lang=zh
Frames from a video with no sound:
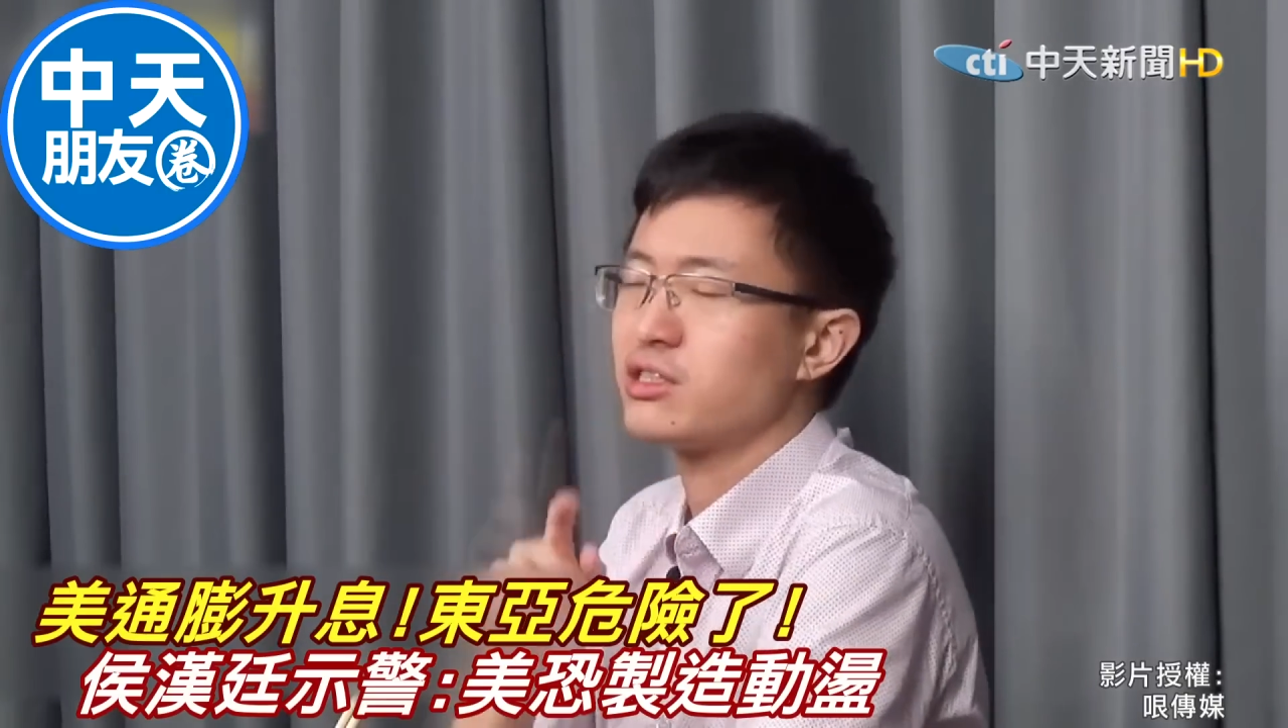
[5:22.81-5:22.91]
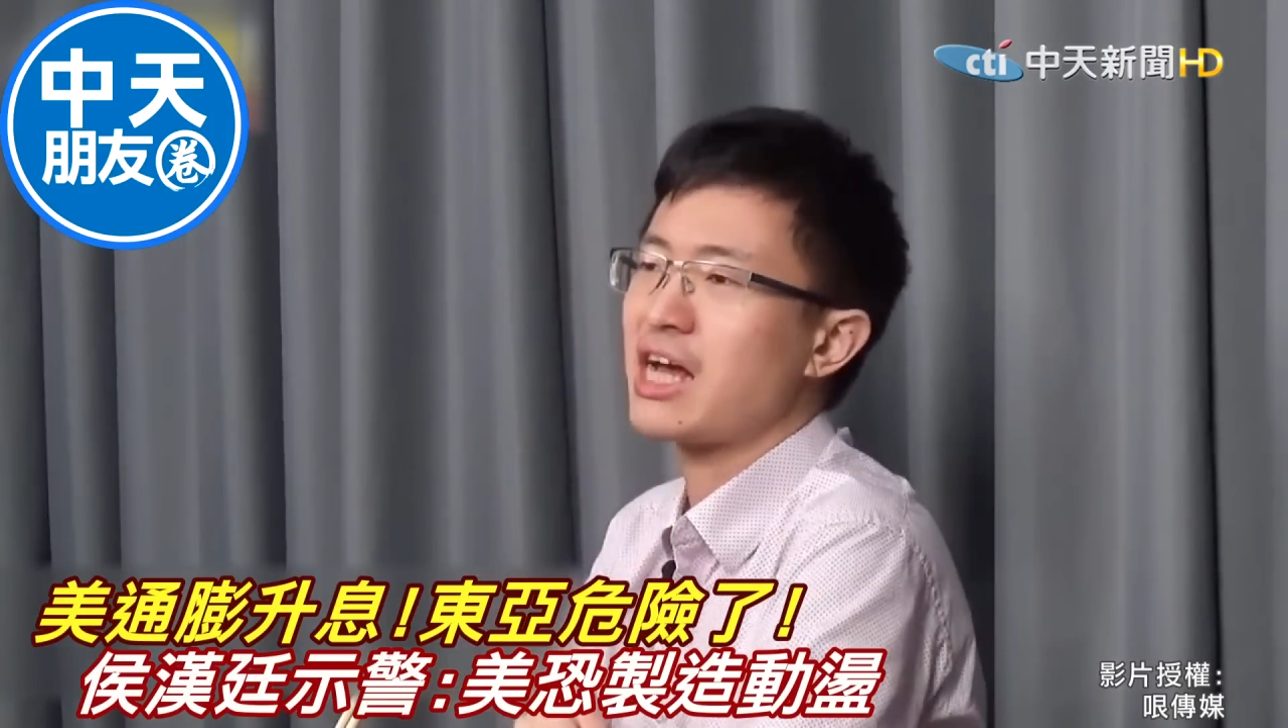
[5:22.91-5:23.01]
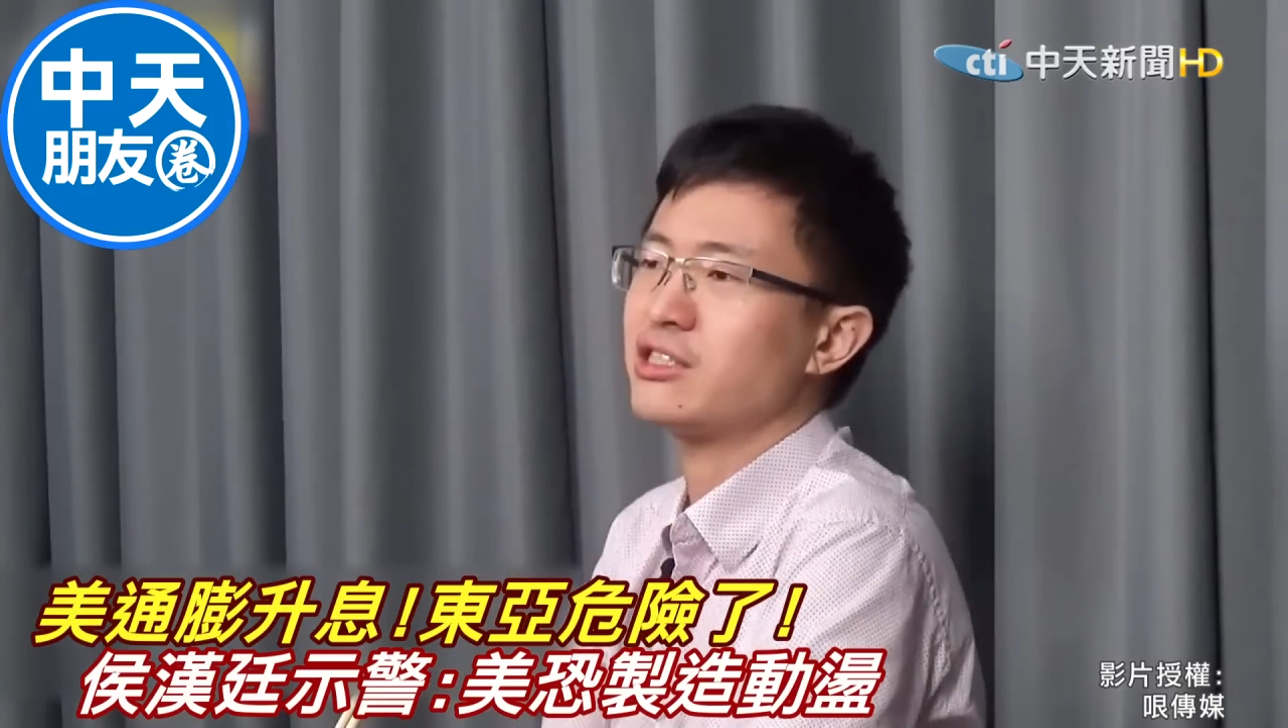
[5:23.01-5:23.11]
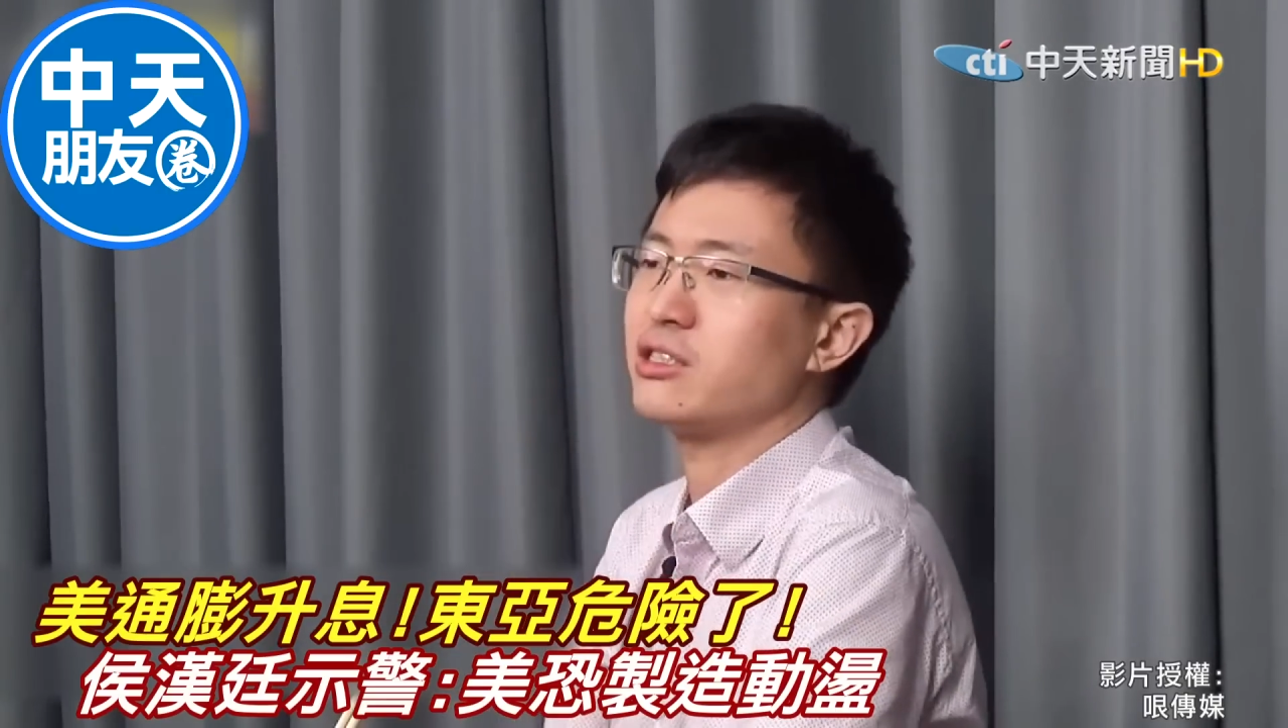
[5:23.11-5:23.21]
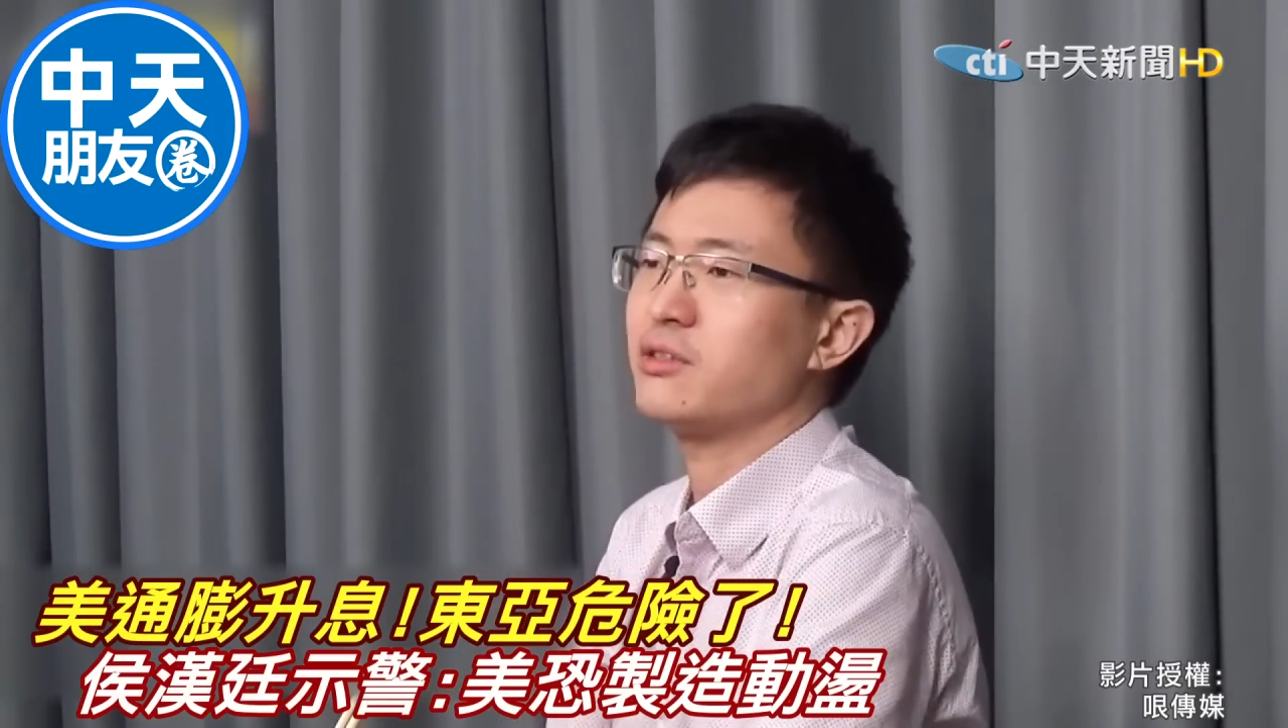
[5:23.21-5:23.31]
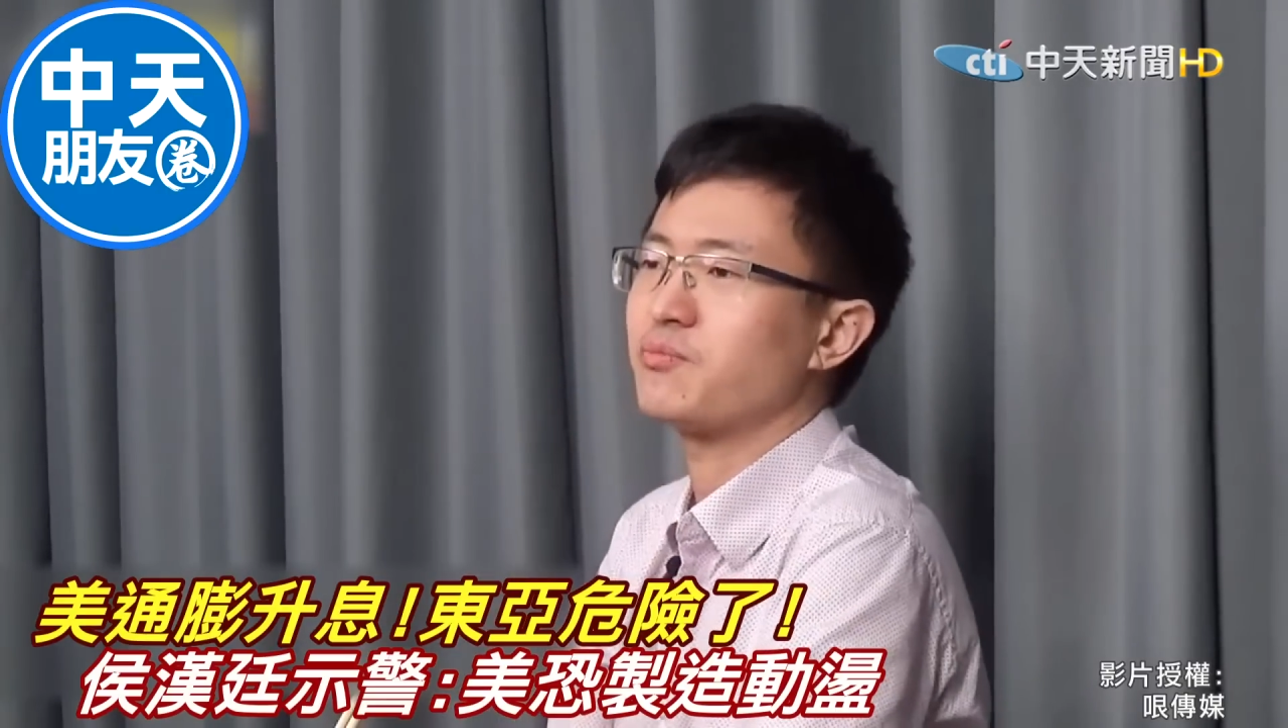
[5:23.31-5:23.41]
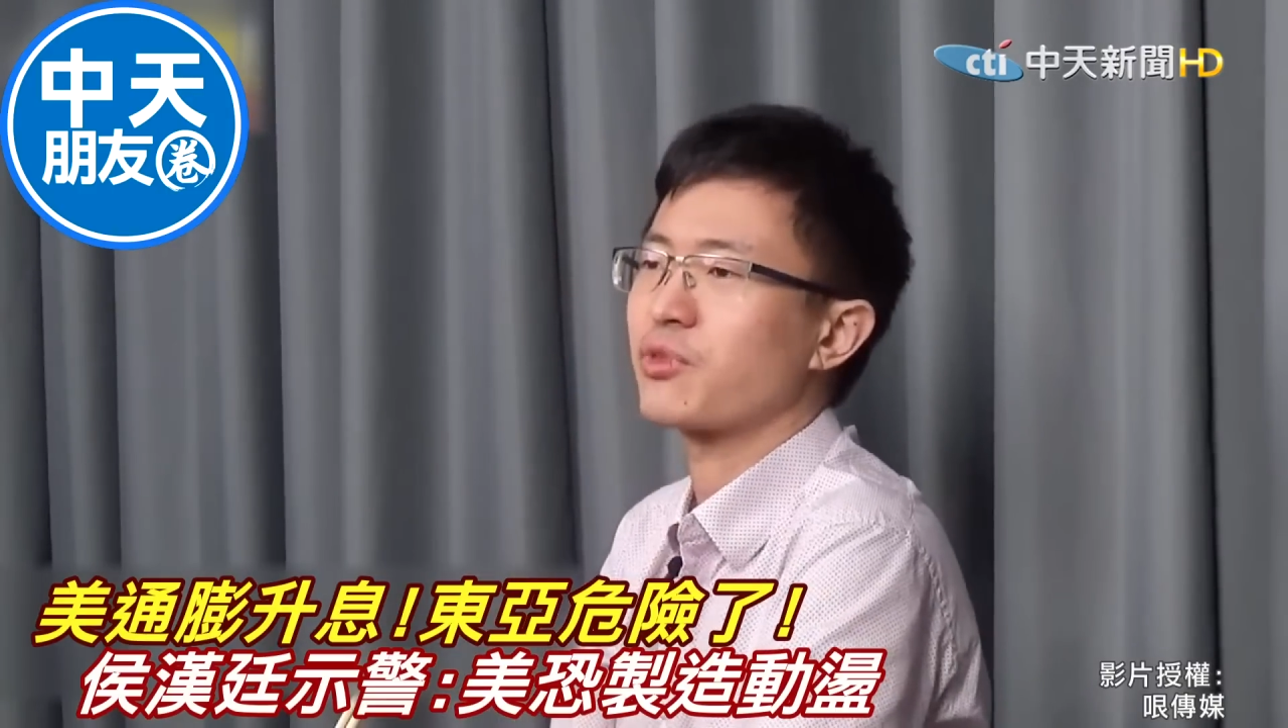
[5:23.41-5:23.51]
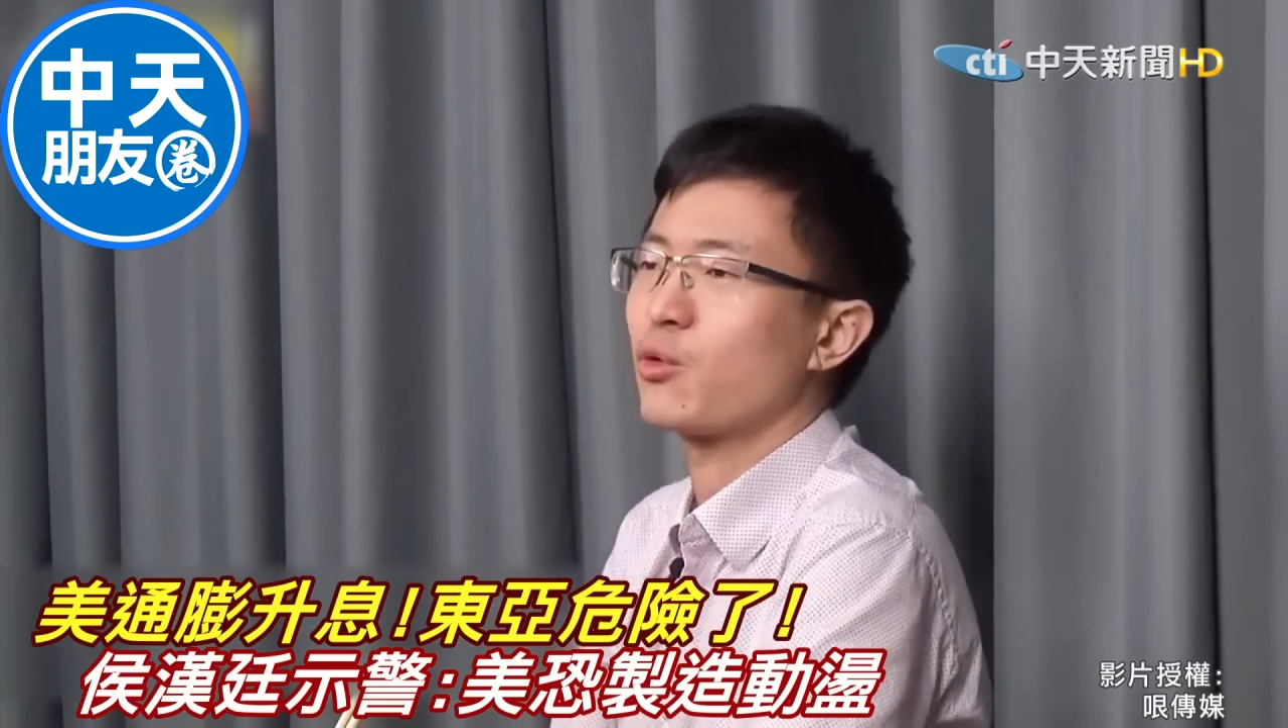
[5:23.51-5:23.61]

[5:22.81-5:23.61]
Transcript: 始加息啊，